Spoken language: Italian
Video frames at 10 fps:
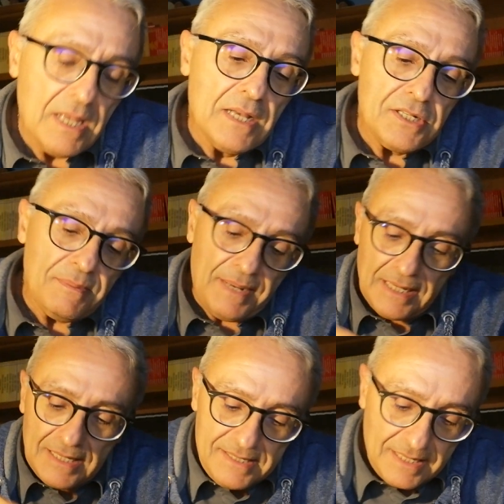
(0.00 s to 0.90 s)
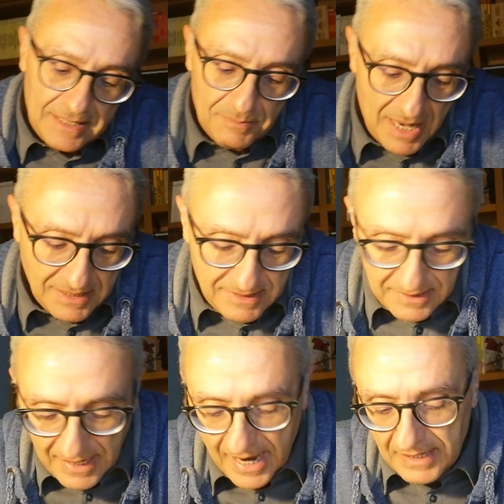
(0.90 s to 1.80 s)
ci parla sia del
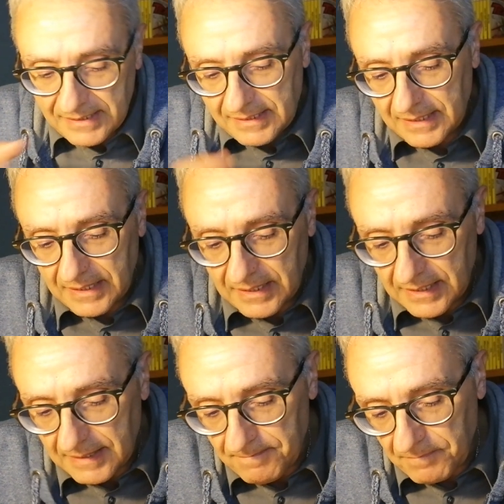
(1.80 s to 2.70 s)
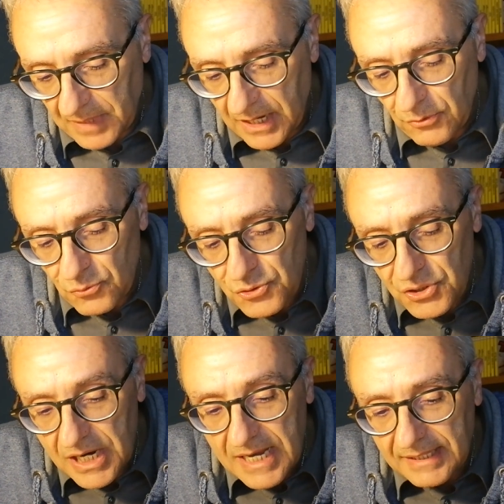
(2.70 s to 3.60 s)
Maxitex eh, in
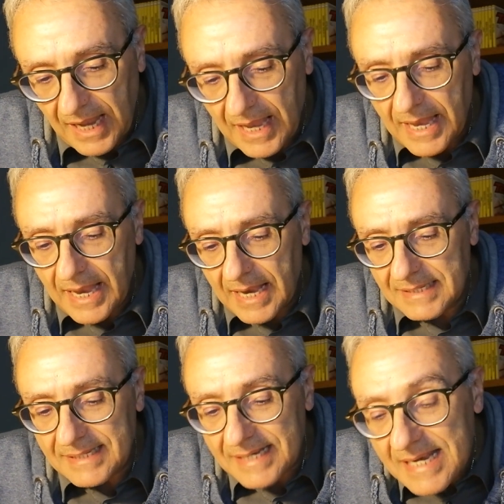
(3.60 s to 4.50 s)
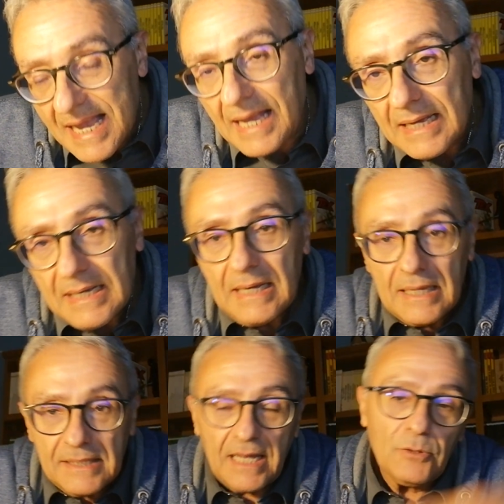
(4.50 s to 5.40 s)
uscita eh, sia
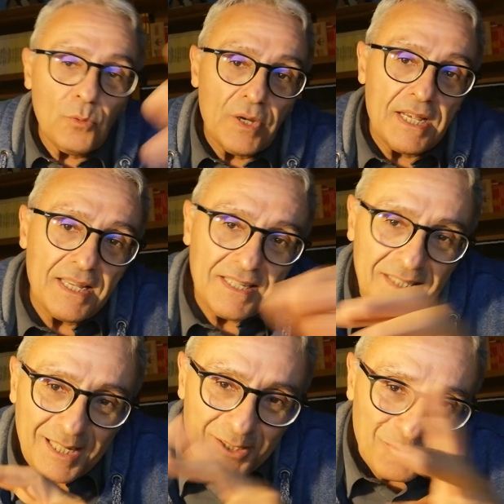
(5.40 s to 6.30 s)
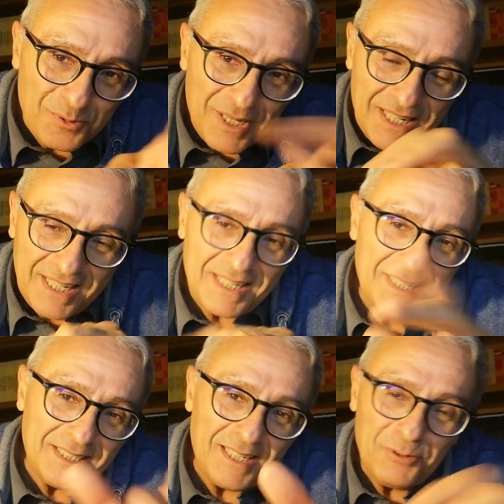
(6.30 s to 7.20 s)
dei due, eh, dei
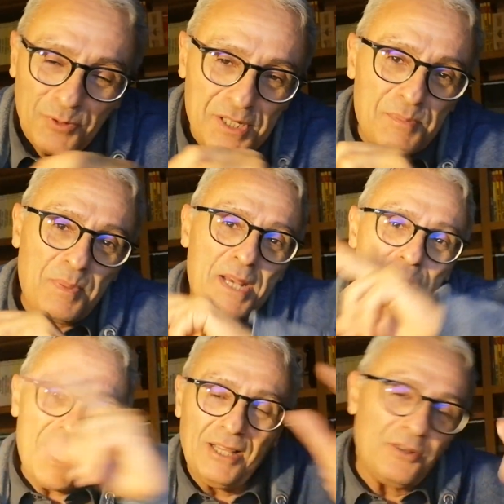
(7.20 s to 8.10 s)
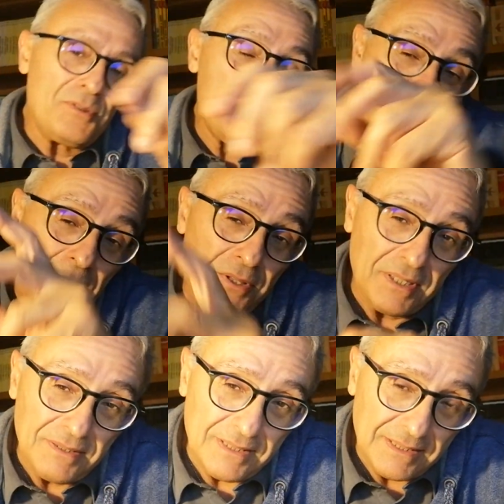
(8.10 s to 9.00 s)
due, dei due special, diciamo,
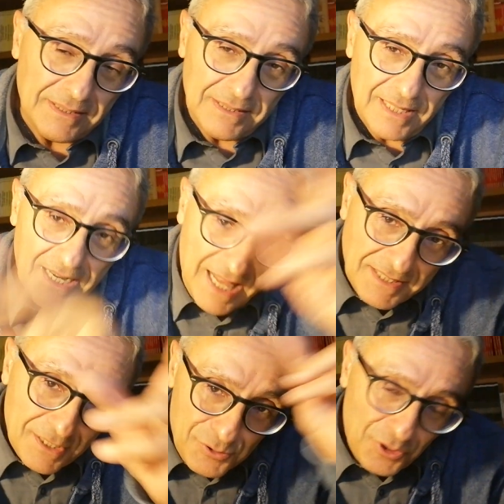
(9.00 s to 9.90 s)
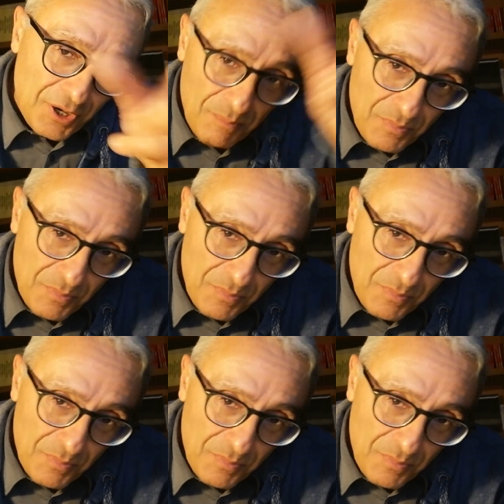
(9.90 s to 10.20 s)
delle grandi storie